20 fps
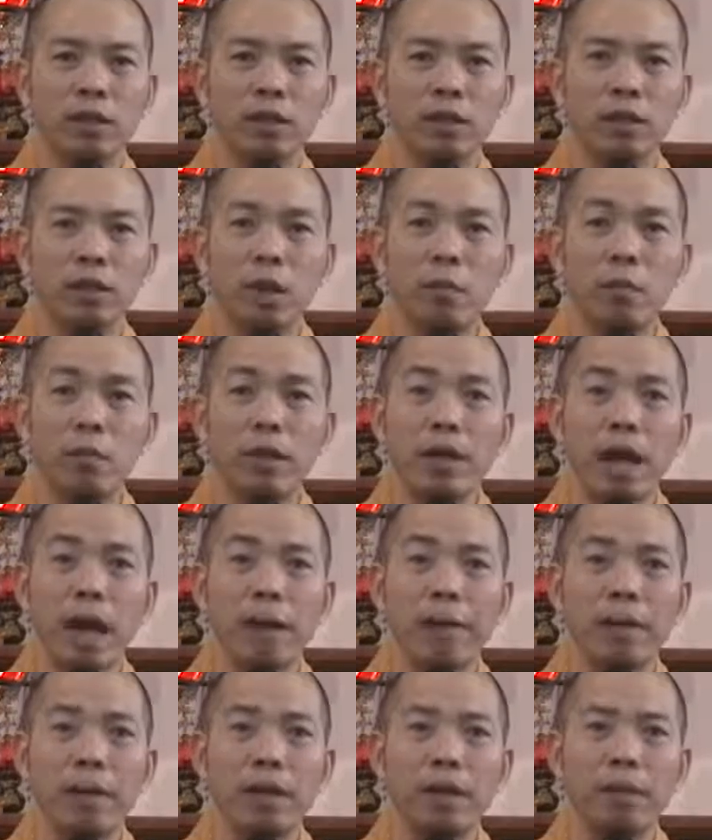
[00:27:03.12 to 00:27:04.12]
thượng không bị
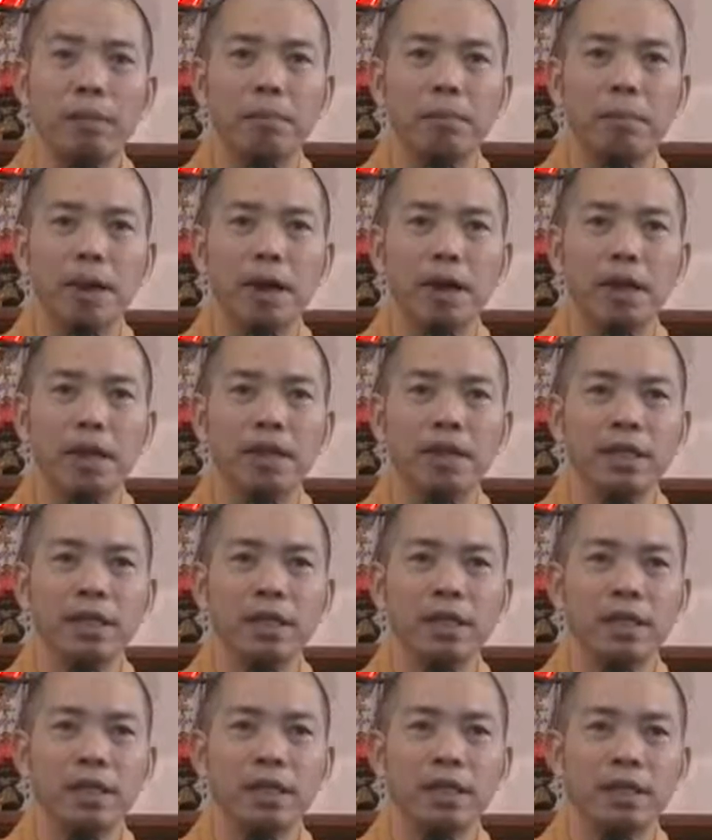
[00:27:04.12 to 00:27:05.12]
áp lực bởi
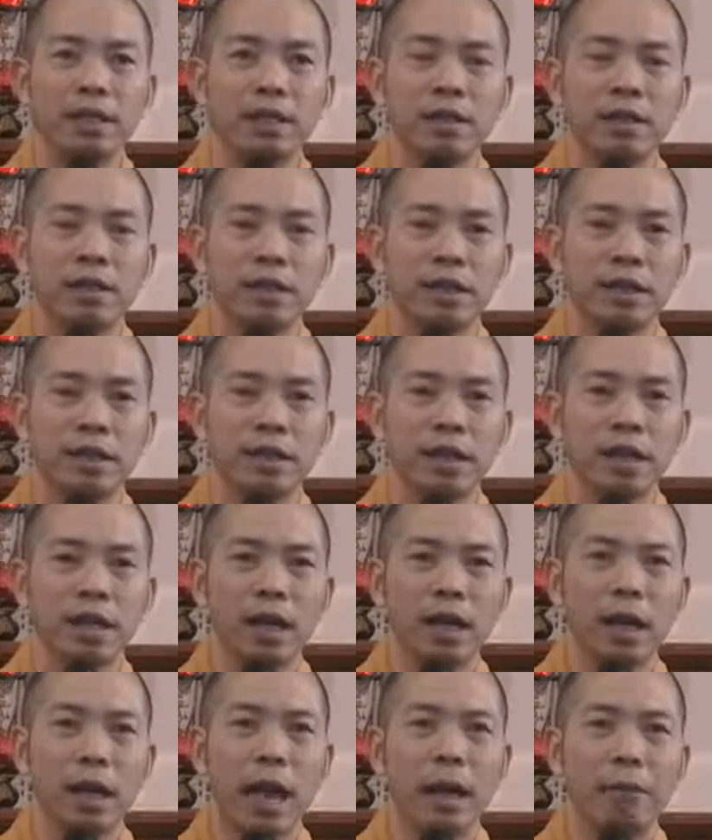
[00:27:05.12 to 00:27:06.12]
những cái người
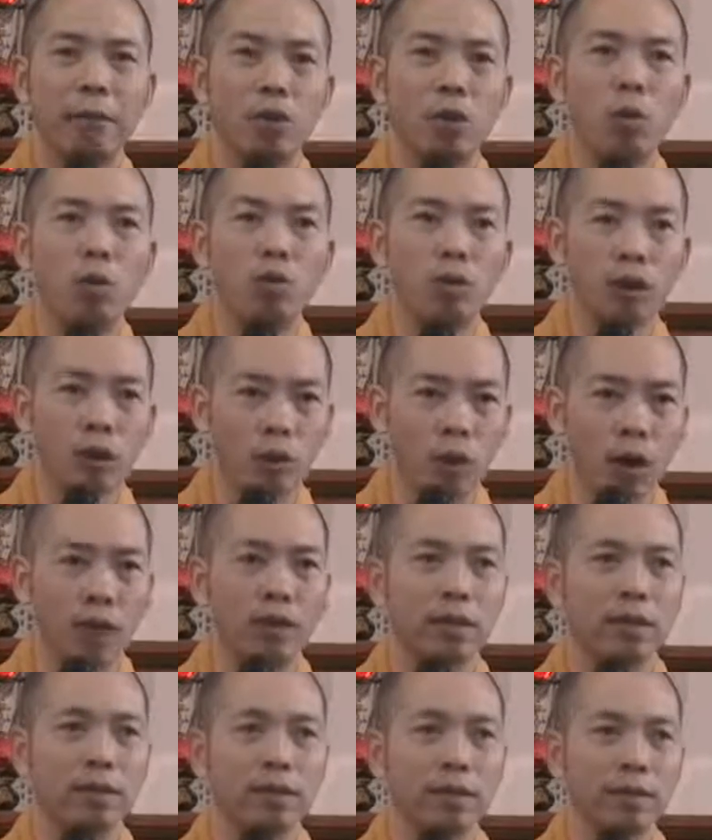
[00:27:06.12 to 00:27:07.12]
làm cùng với
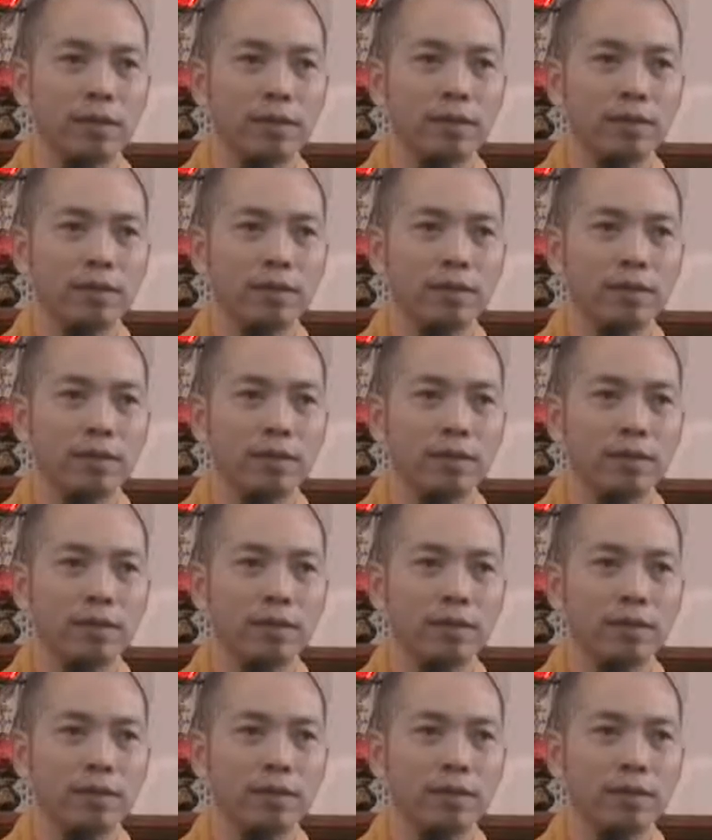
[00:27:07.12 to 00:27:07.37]
hòa thượng.